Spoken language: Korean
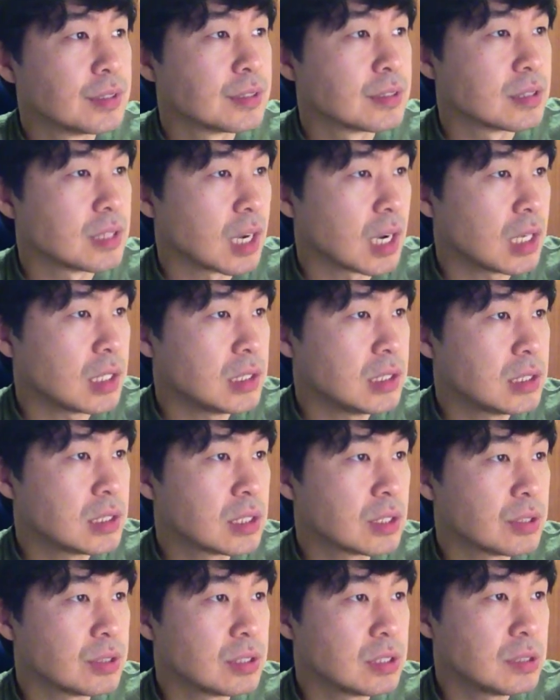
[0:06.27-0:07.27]
제가
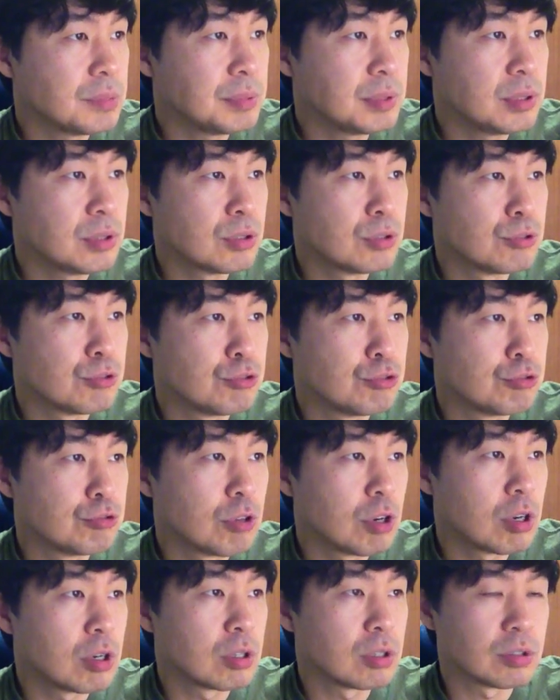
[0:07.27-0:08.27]
2012년
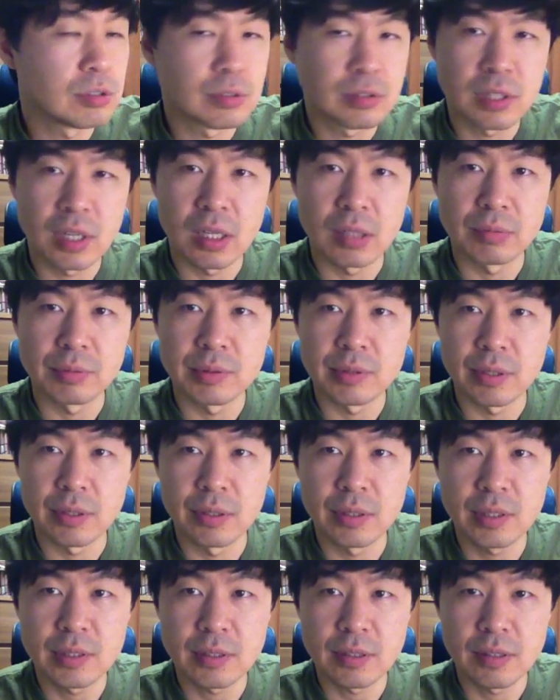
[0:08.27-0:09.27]
6월 달부터
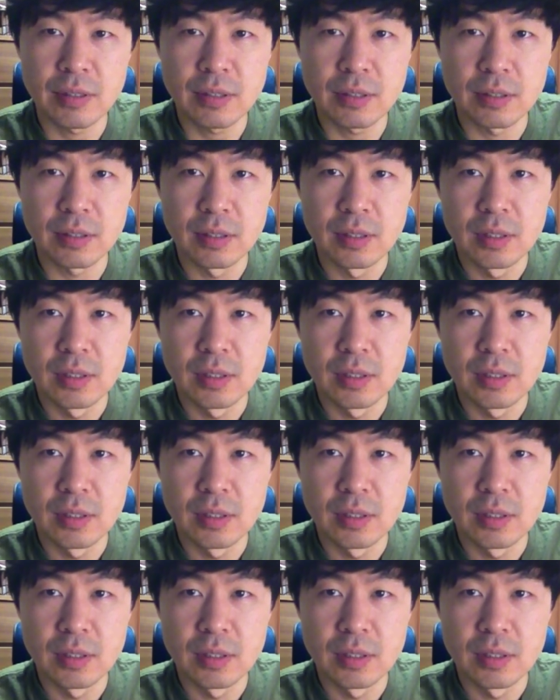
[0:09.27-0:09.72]
해서